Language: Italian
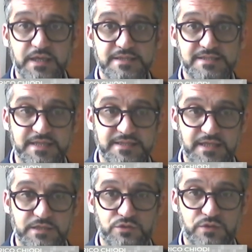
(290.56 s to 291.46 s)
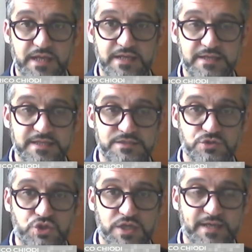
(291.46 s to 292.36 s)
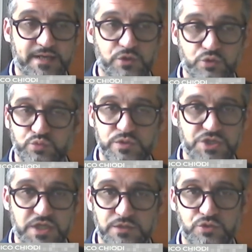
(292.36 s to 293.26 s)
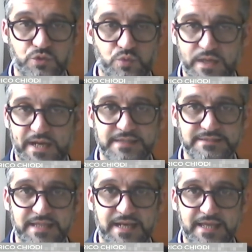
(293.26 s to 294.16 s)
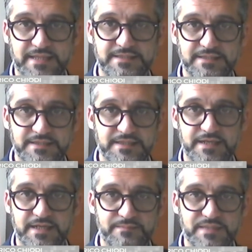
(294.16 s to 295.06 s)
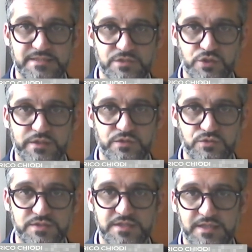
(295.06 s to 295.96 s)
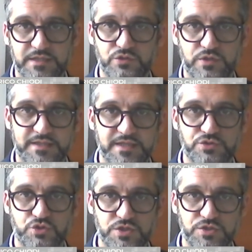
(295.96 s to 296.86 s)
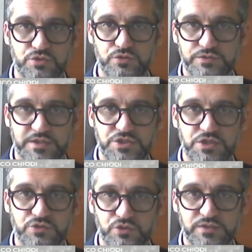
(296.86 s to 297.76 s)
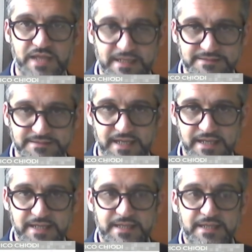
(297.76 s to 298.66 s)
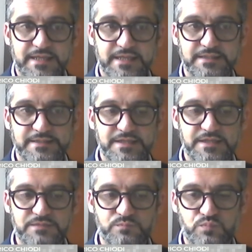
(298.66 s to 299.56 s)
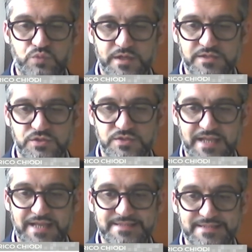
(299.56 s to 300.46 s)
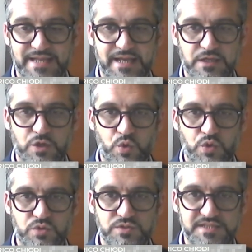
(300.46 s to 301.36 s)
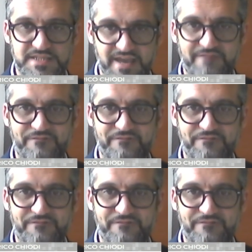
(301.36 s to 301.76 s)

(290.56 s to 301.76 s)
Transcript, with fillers: si è detto che all'inizio c'erano 240 letti di rianimazione, non si è detto che adesso ce ne sono 380. Eh, in buona sostanza si è